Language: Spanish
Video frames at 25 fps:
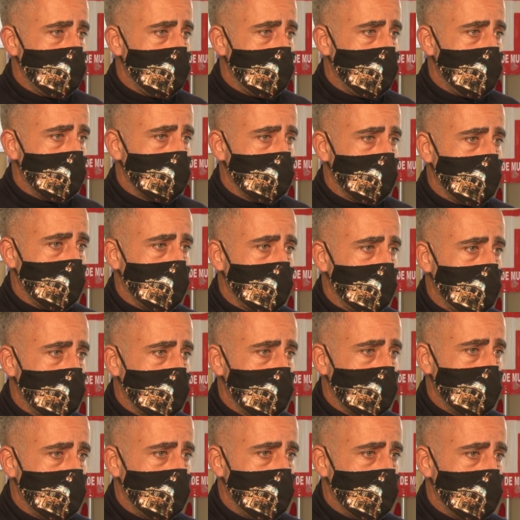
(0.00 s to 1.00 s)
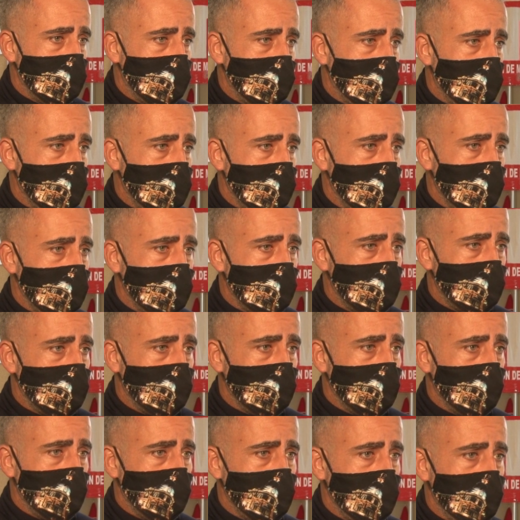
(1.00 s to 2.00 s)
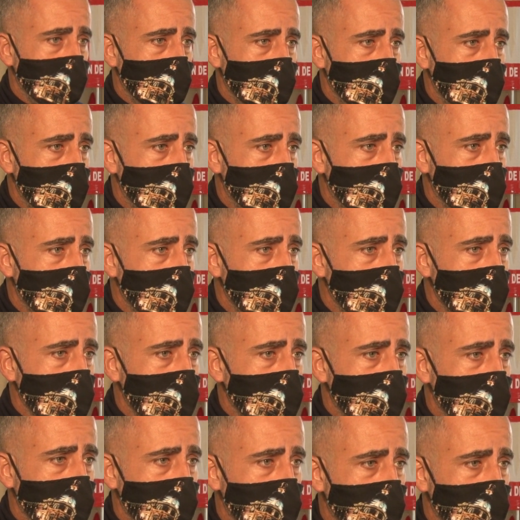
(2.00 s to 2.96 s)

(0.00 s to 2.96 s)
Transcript: de Cartagena entraría dentro de la horquilla entre